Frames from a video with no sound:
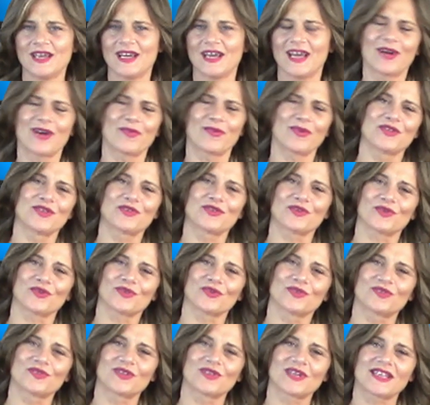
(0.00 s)
E quali sono,
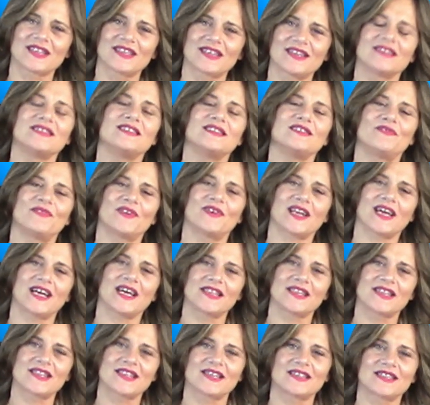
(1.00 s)
dottoressa, le
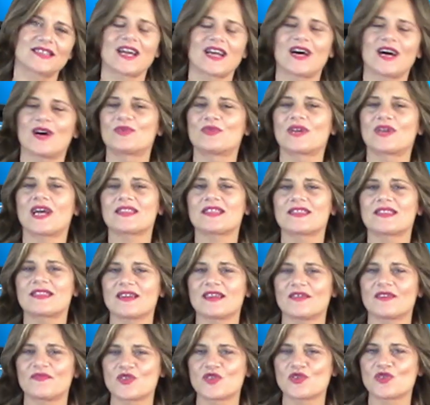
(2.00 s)
differenze tra un'ansia
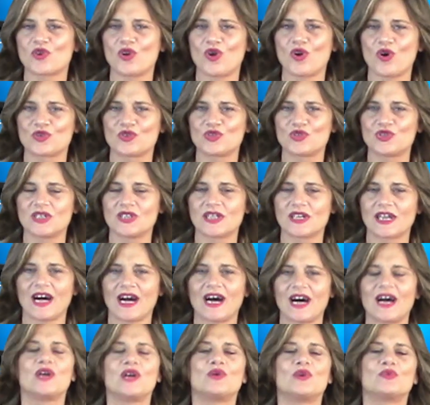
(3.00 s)
fisiologica
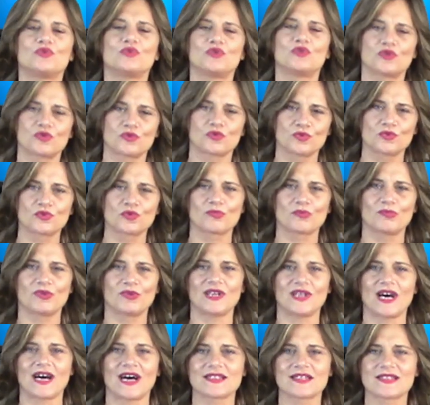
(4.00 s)
e un disturbo
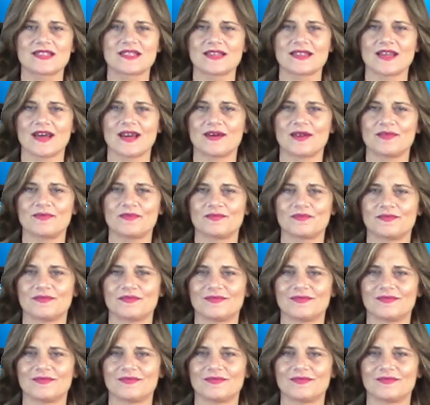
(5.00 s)
d'ansia?